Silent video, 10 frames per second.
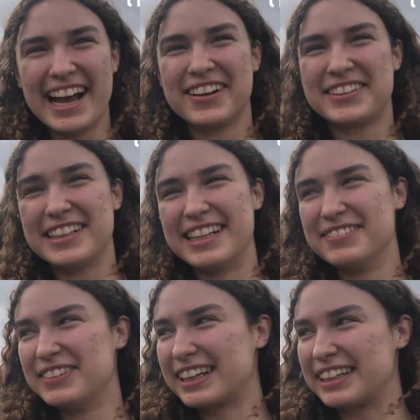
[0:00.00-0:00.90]
à côté de la
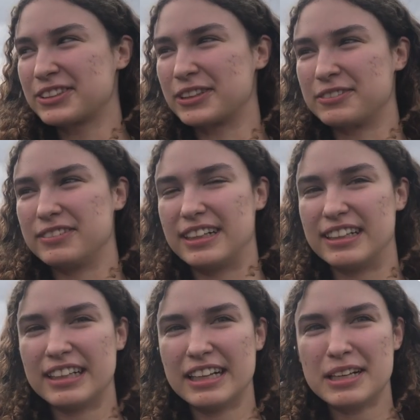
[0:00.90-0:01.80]
mer, et je crois qu'on va
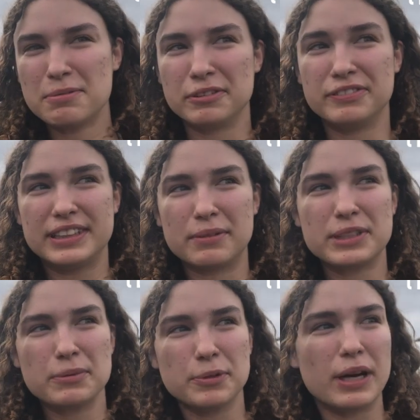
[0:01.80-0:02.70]
profiter un
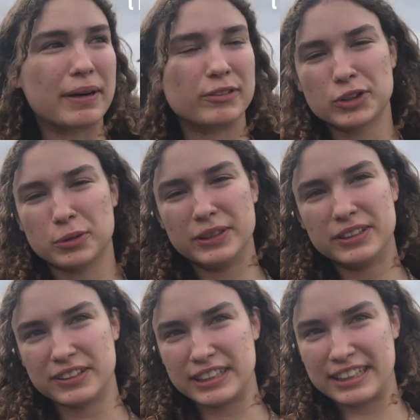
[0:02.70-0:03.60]
petit peu et après on se remet
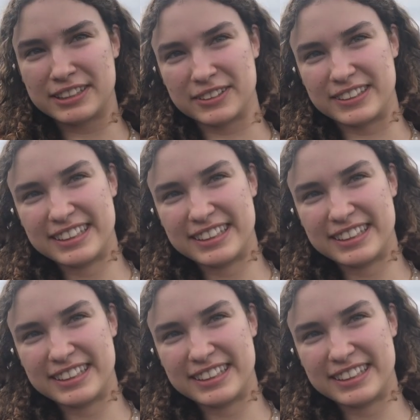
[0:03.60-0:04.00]
dedans direct. Quoi.